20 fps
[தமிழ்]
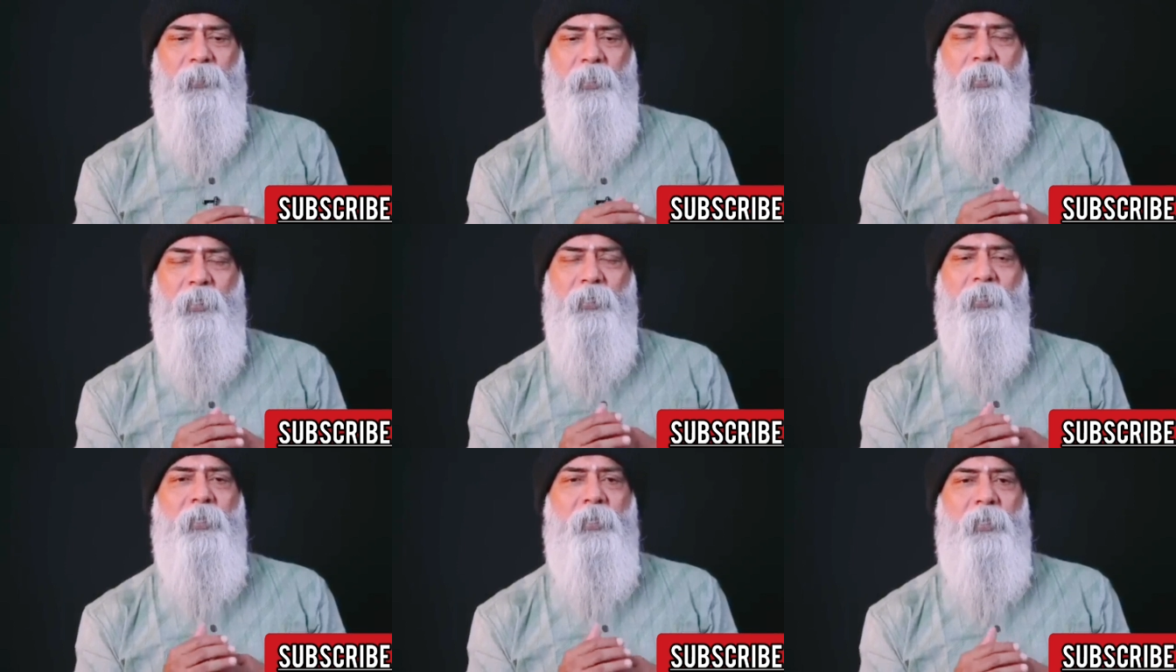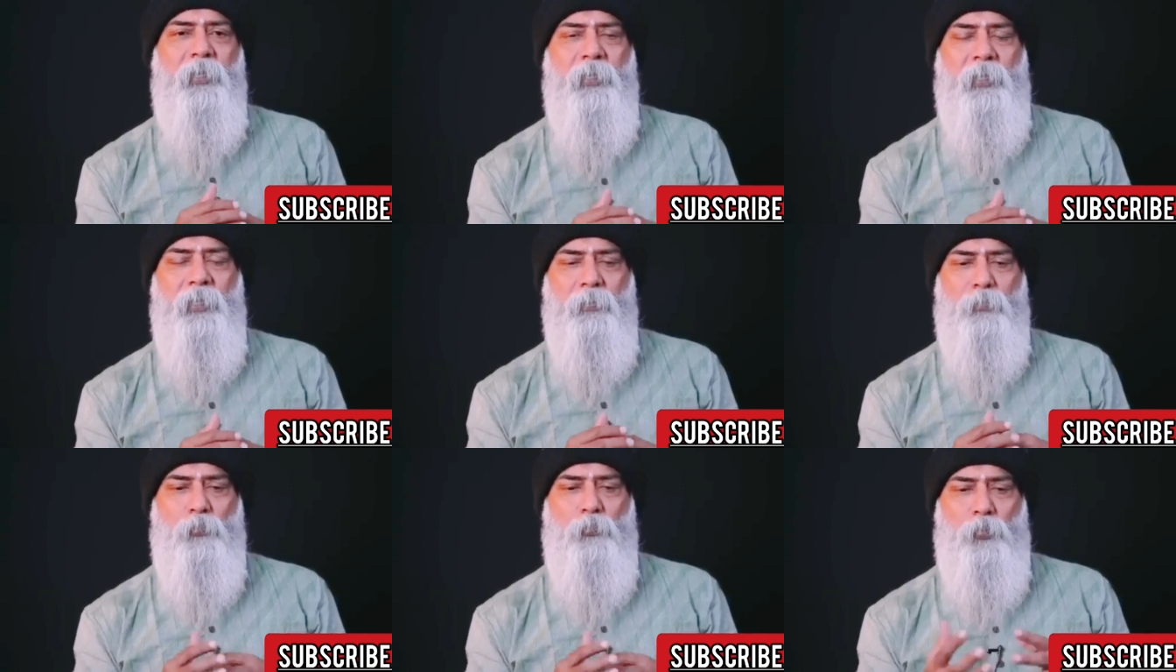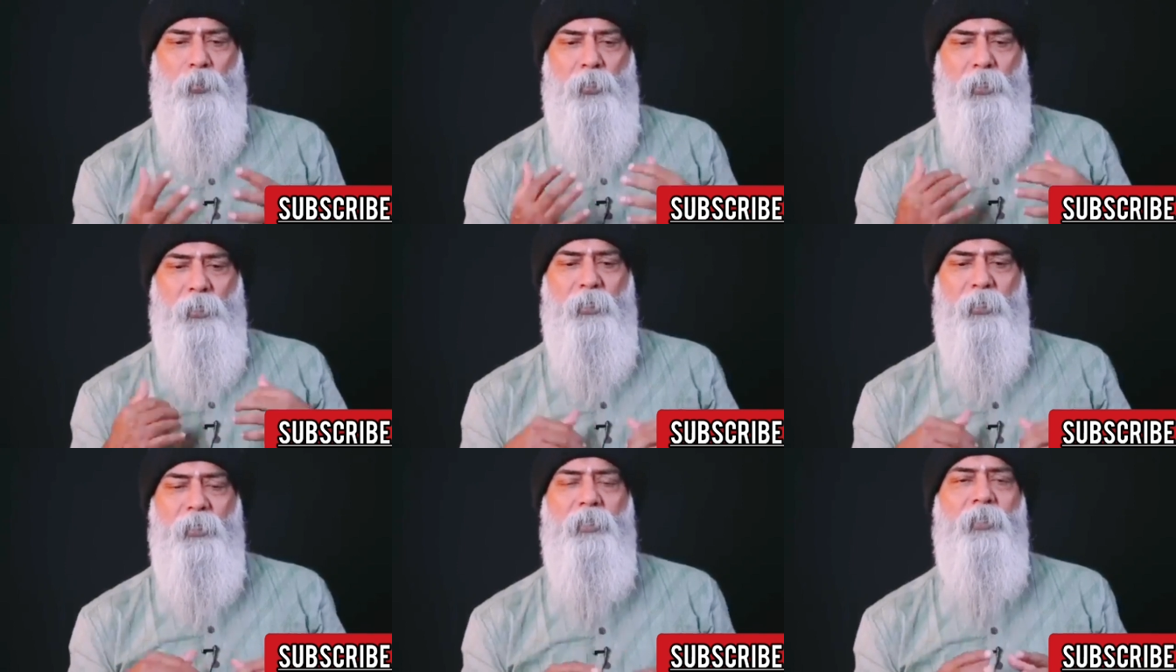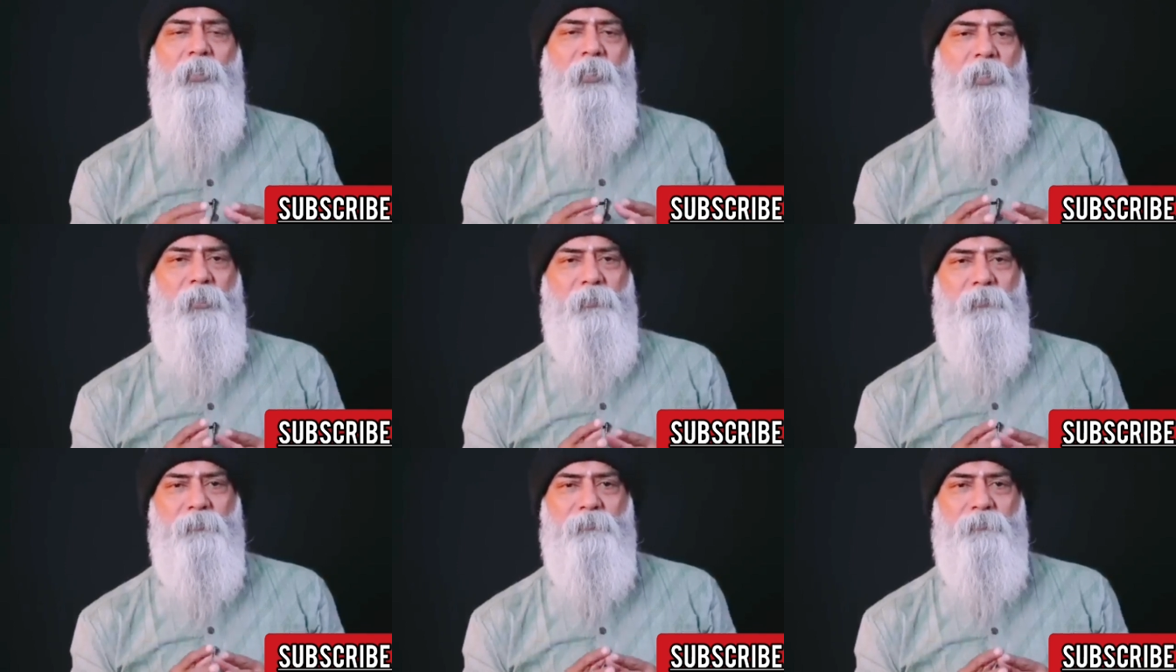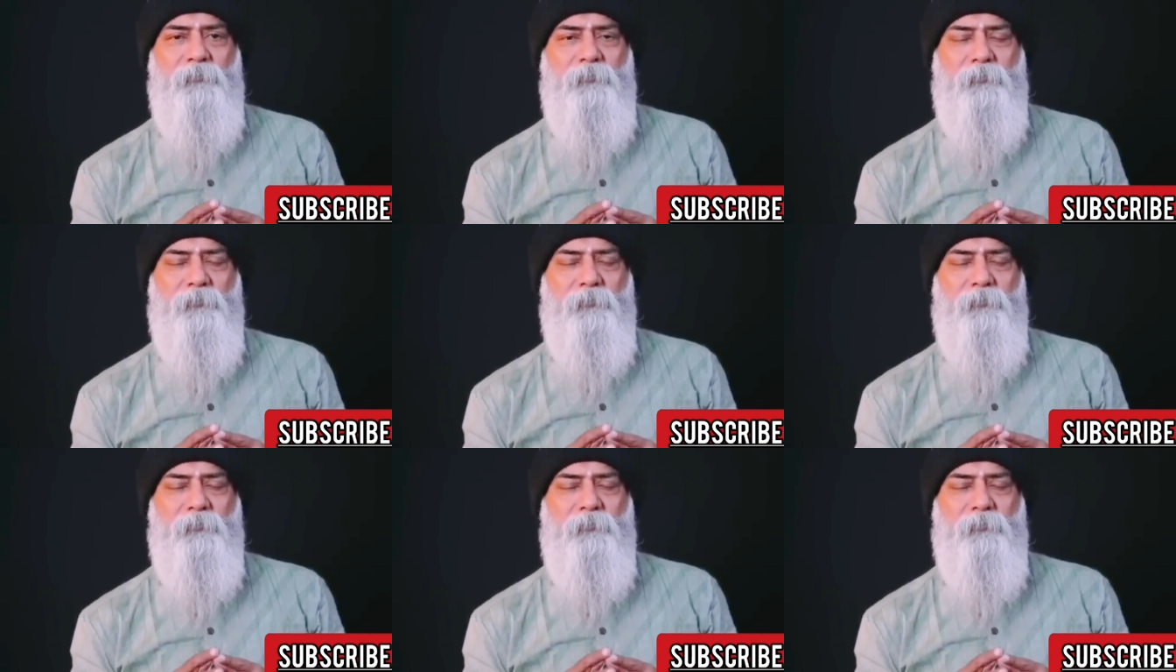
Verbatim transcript: இயற்கையில் உடல் ரீதியாக